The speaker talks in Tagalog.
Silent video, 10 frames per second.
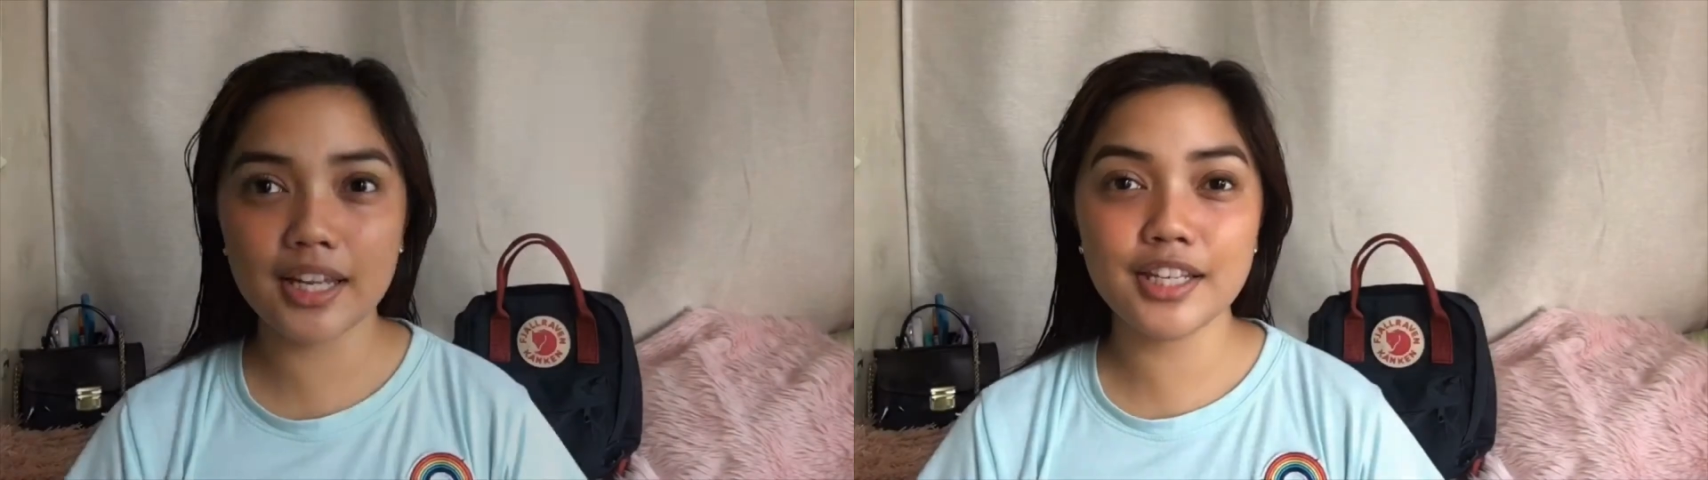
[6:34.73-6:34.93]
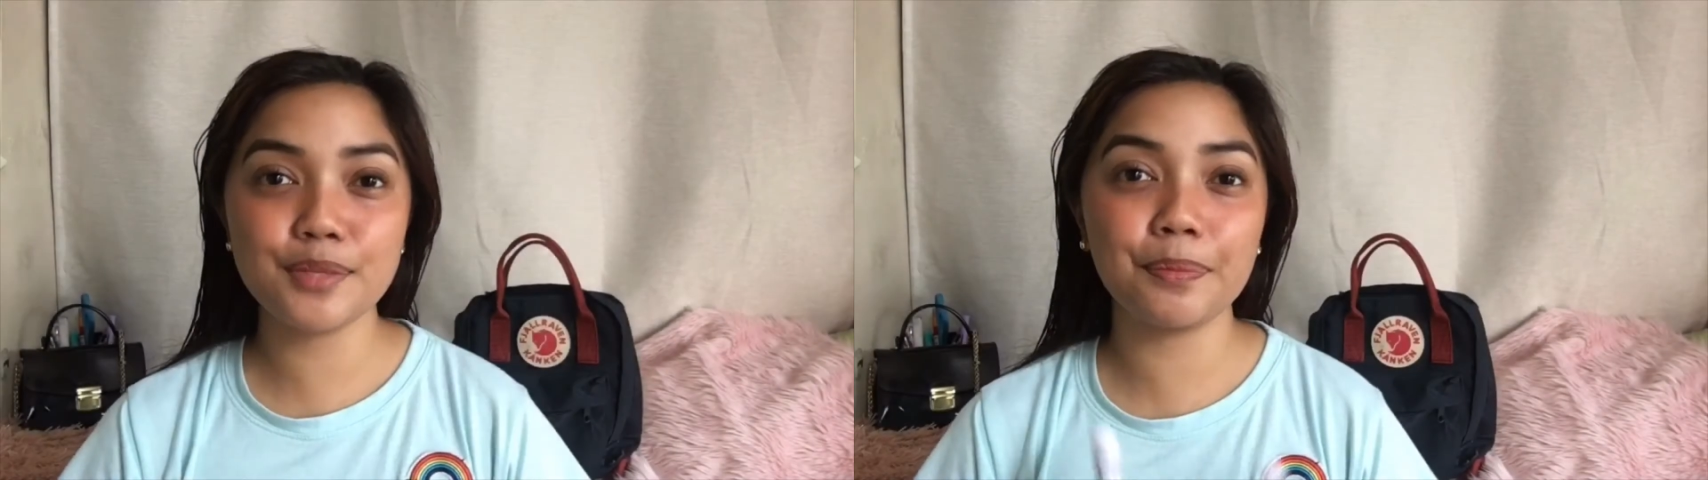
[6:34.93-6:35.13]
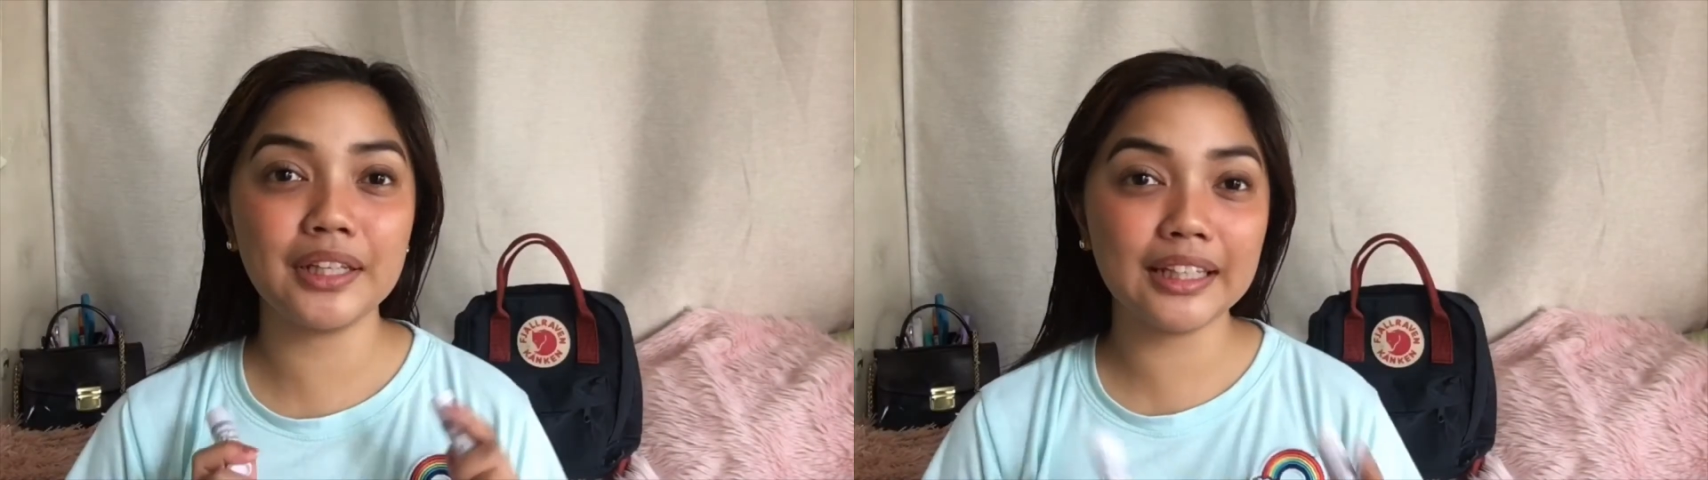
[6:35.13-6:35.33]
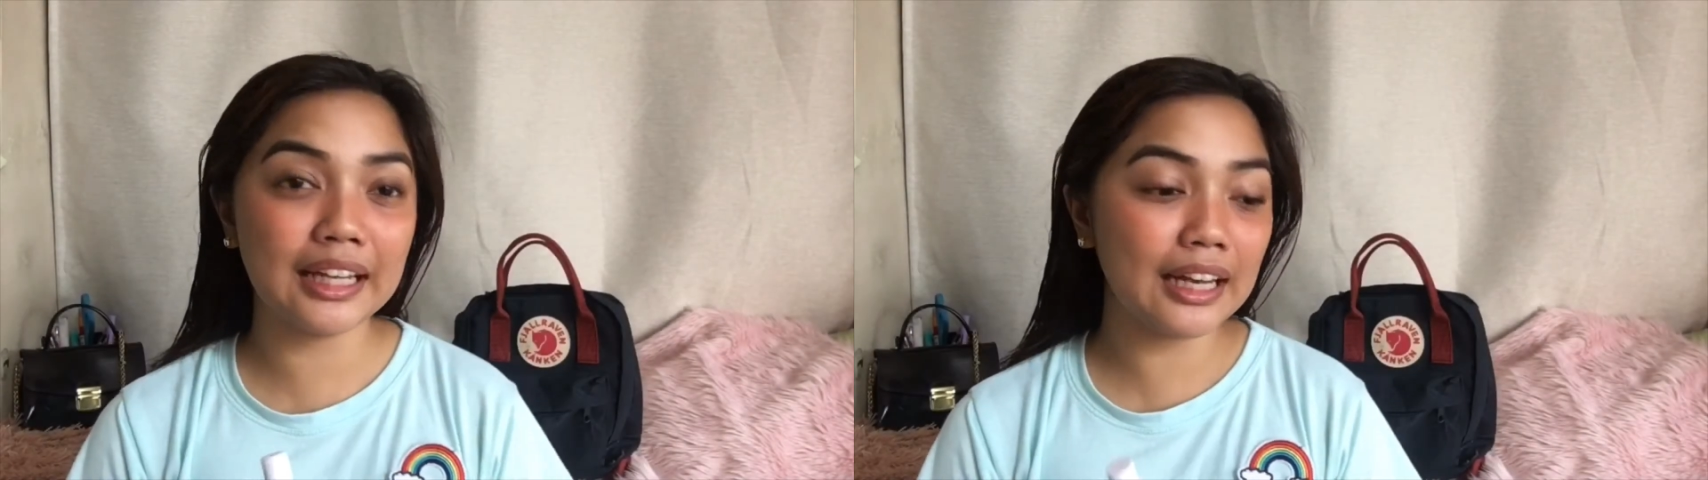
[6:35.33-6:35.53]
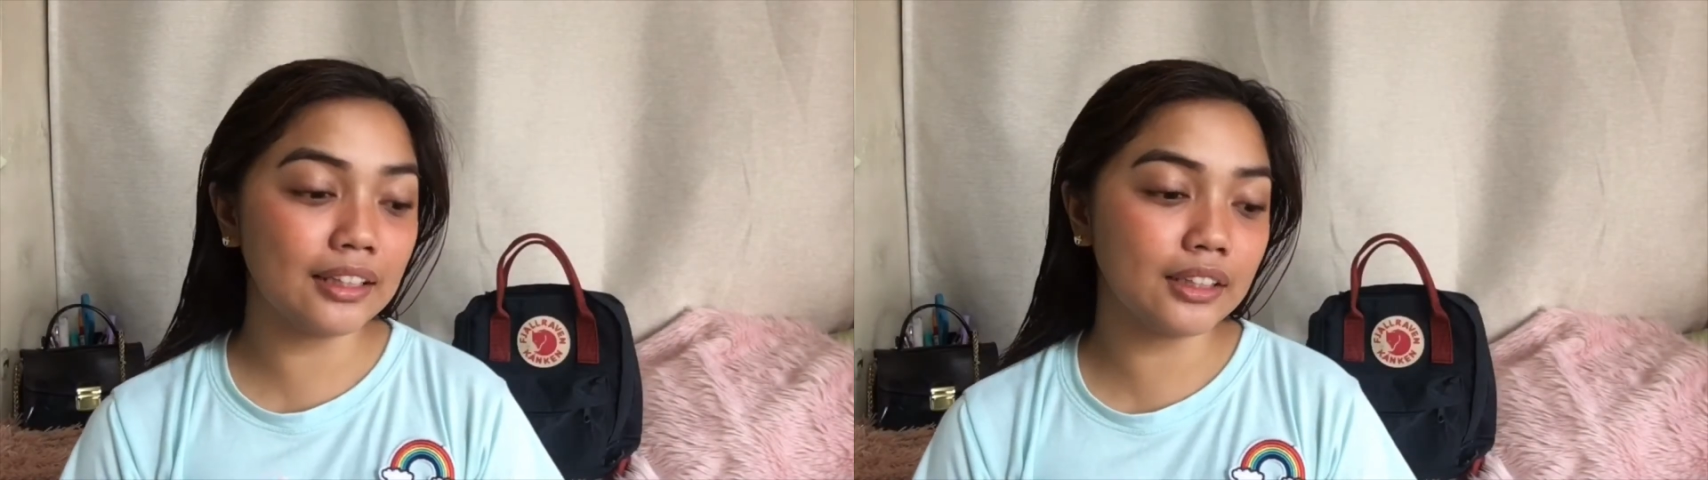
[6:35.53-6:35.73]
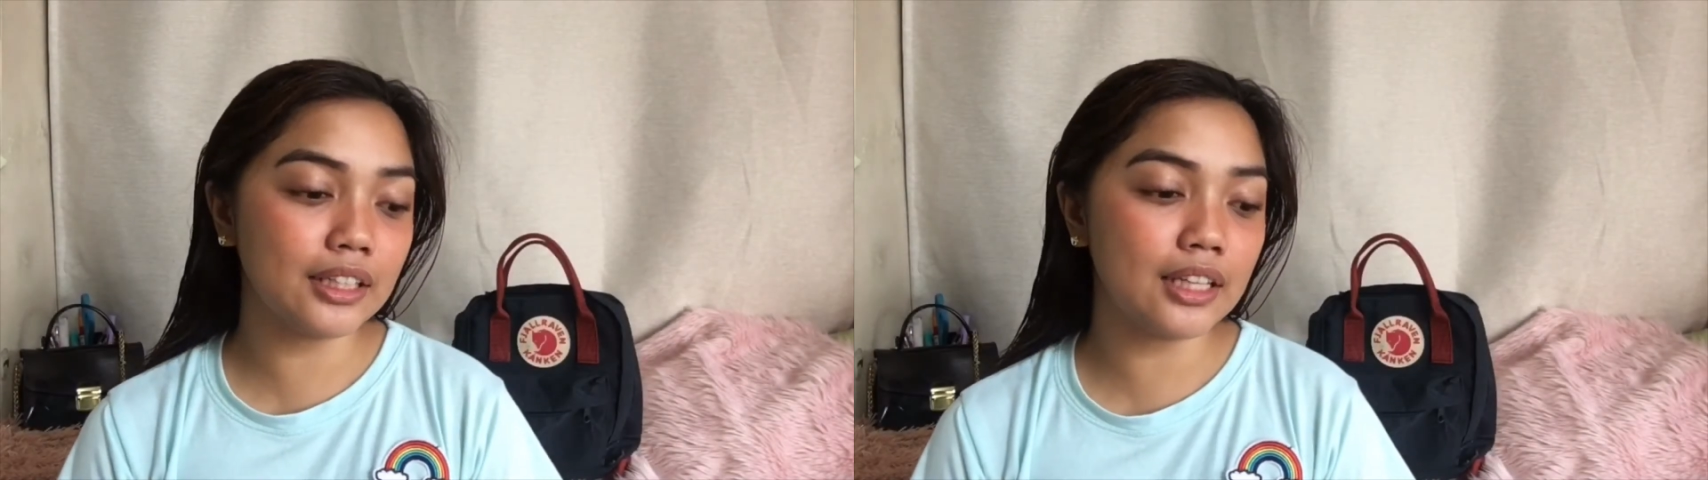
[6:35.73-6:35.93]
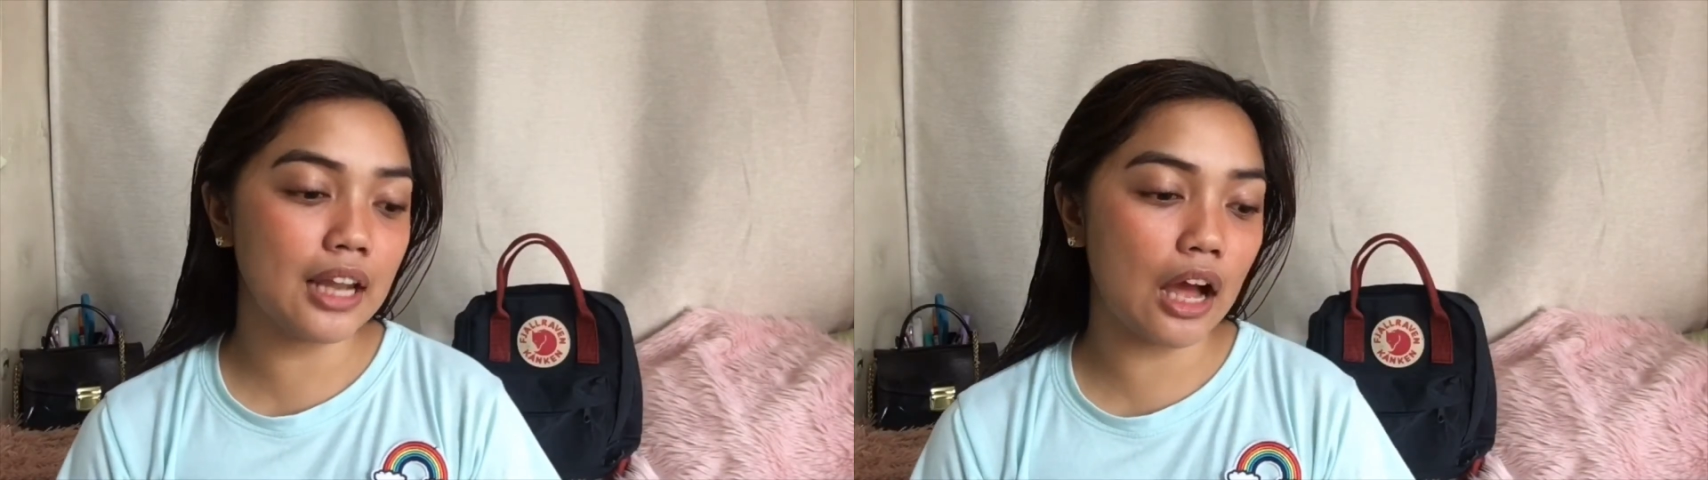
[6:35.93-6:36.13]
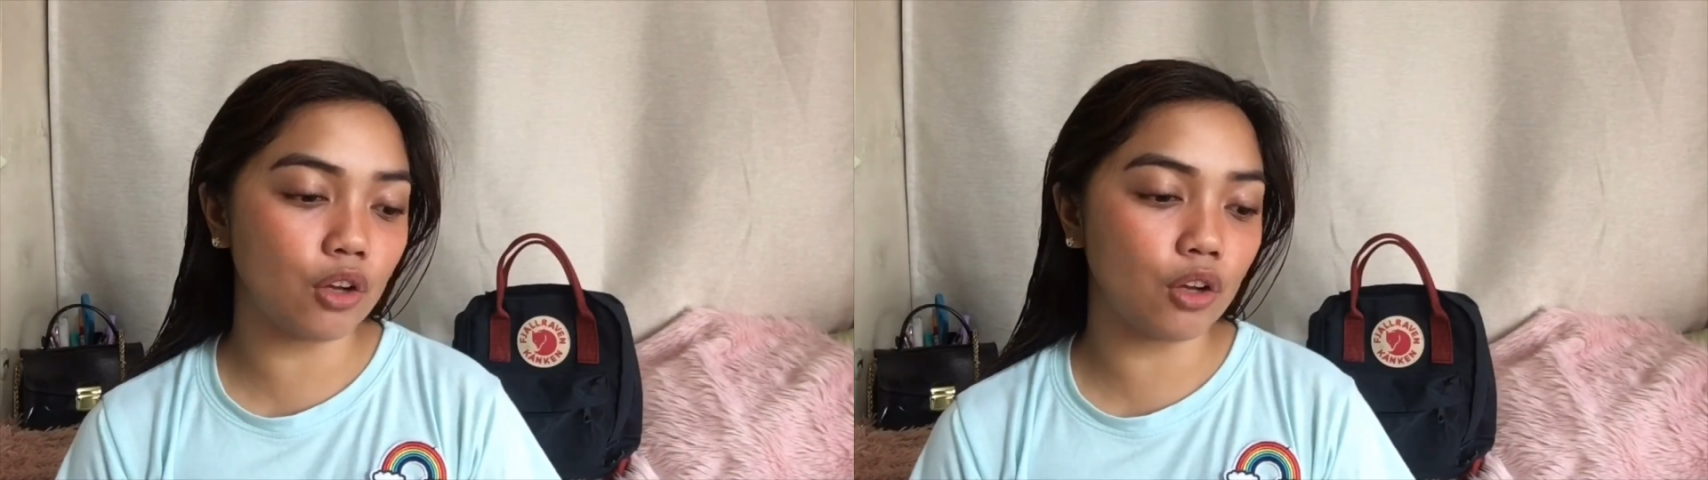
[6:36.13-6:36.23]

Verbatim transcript: is, pinadalan din nila